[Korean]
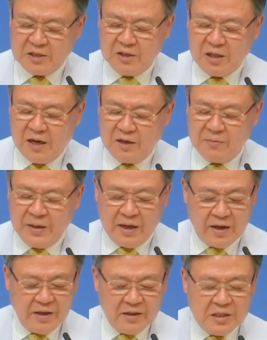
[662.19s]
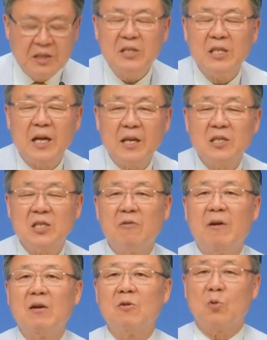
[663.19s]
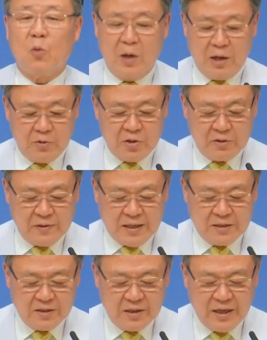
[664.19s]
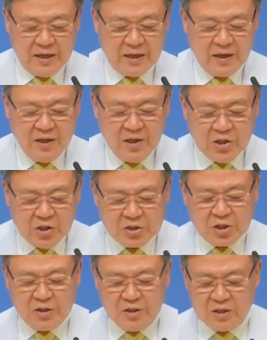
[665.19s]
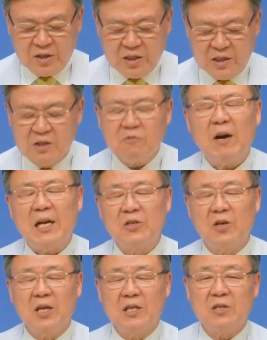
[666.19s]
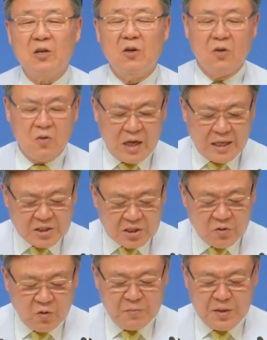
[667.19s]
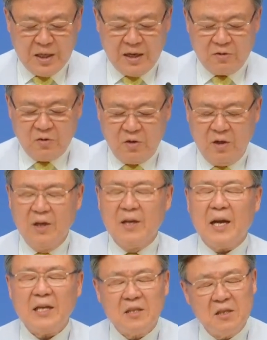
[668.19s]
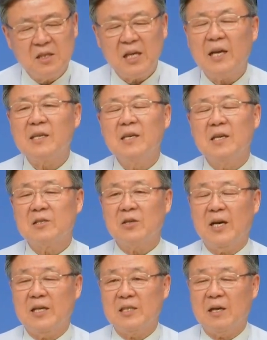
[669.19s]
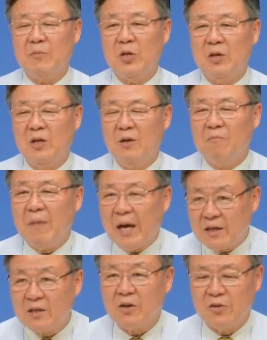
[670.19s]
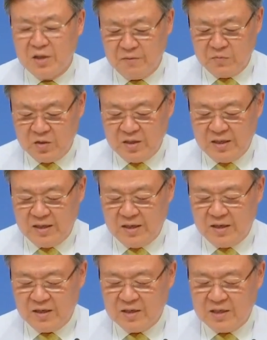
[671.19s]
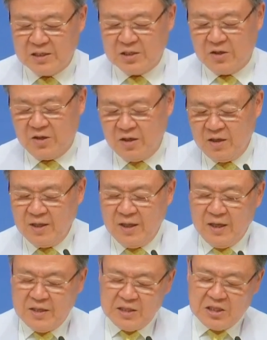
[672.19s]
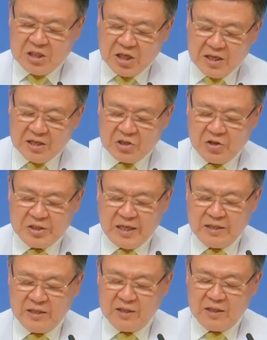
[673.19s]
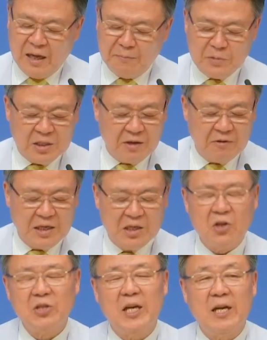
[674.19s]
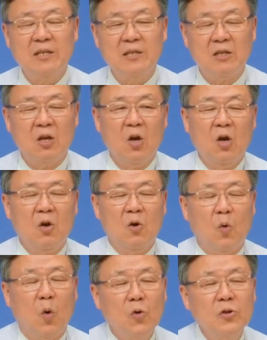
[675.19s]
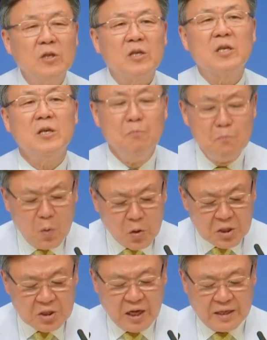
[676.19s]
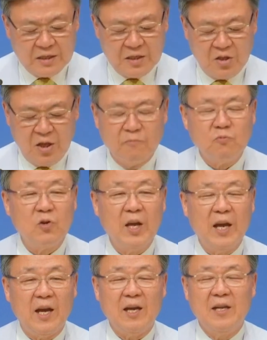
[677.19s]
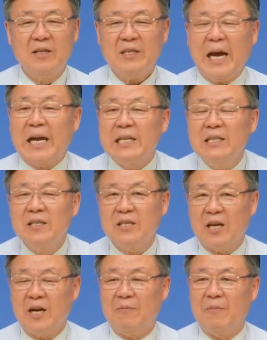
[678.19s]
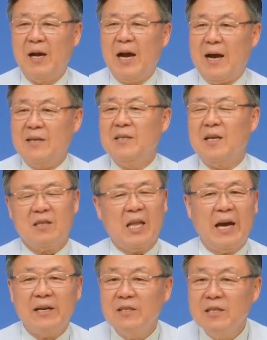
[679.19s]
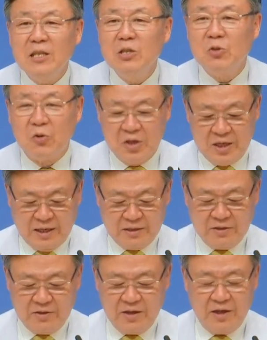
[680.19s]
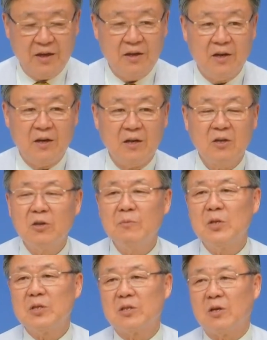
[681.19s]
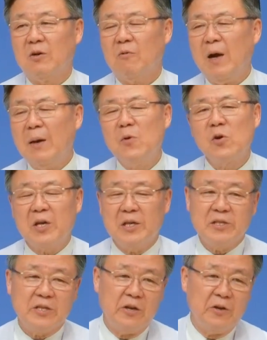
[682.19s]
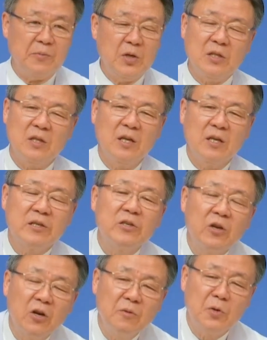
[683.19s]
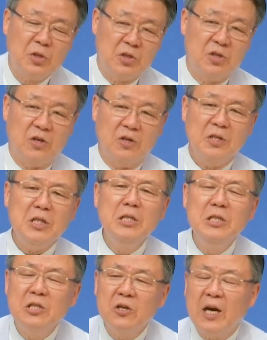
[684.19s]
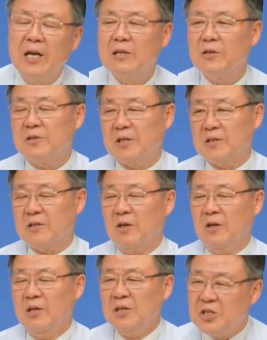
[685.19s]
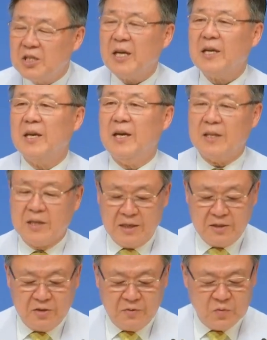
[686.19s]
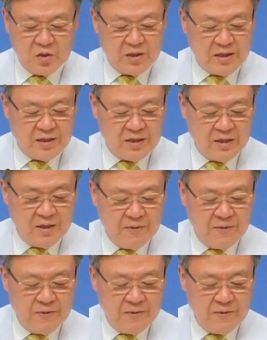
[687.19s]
찾은 다음에 일상의 생활로 돌아오려고 하는데 여성은 그 과정에서 같이 고민하고 같이 상의해서 하자며 말을 건넵니다. 그래서 이 책의 저자는 남자와 여자는 온 근본이 다르기 때문에 다른 사람, 아예 다른 인종이라는 거예요. 그러면서 화목해지려면 그걸 먼저 인정하는 것에서 시작해야 한다는 겁니다.